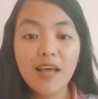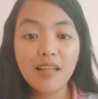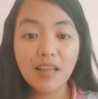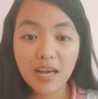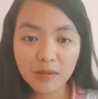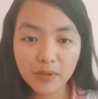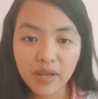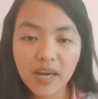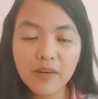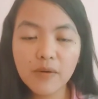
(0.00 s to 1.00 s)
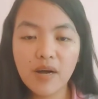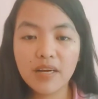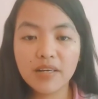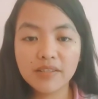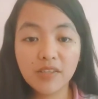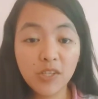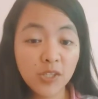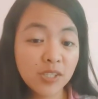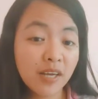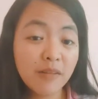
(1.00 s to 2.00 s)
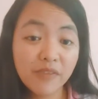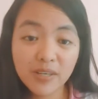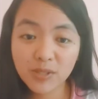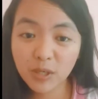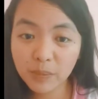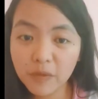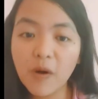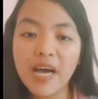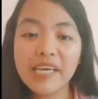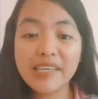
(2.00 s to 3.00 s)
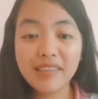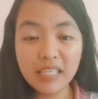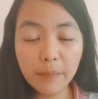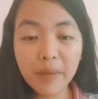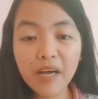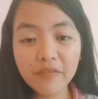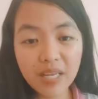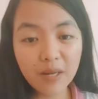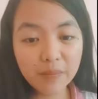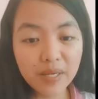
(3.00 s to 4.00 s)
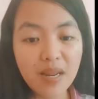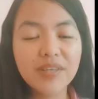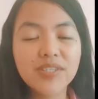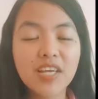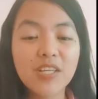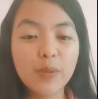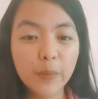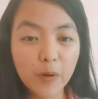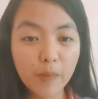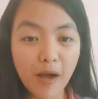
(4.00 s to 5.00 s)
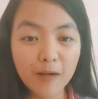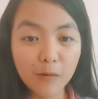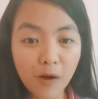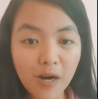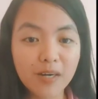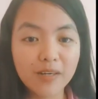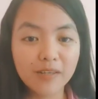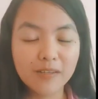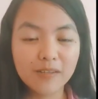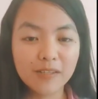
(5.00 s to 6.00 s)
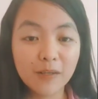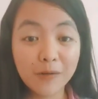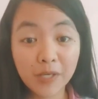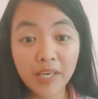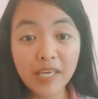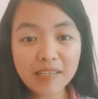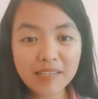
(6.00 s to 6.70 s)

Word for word: lalo na kung ang digital vaccine po ay hindi pa available sa inyo pong mga lugar. Okay?